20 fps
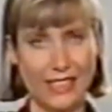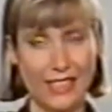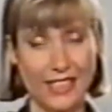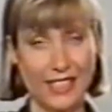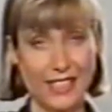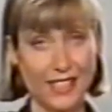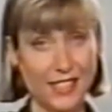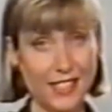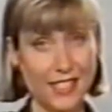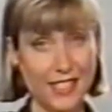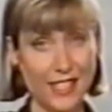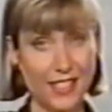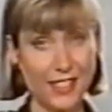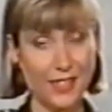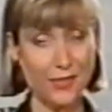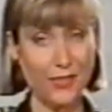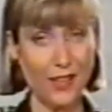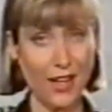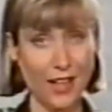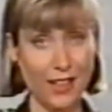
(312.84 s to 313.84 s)
Eine
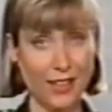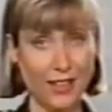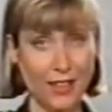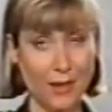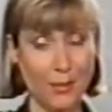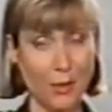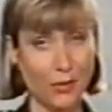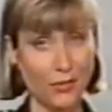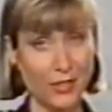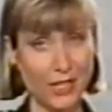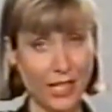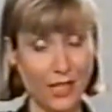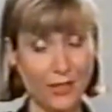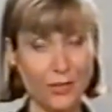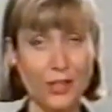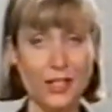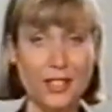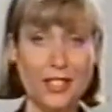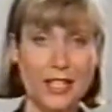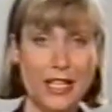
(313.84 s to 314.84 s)
interessante Frage, aber auf die
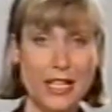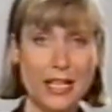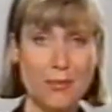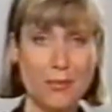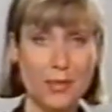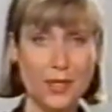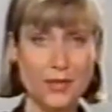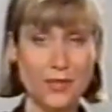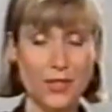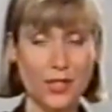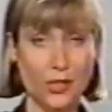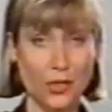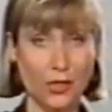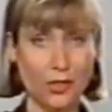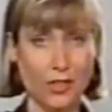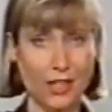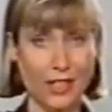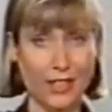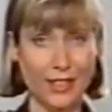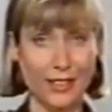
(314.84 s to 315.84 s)
Antwort müssen wir
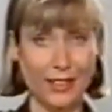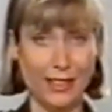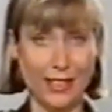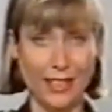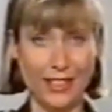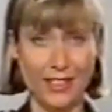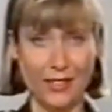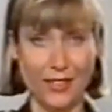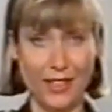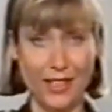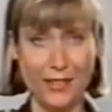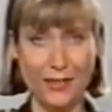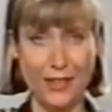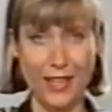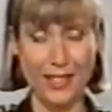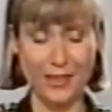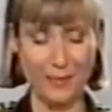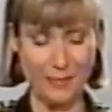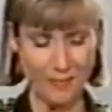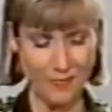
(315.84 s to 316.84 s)
doch noch eine kleine Weile
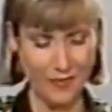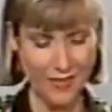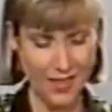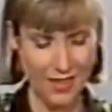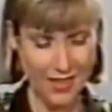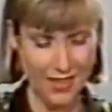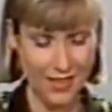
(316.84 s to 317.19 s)
warten.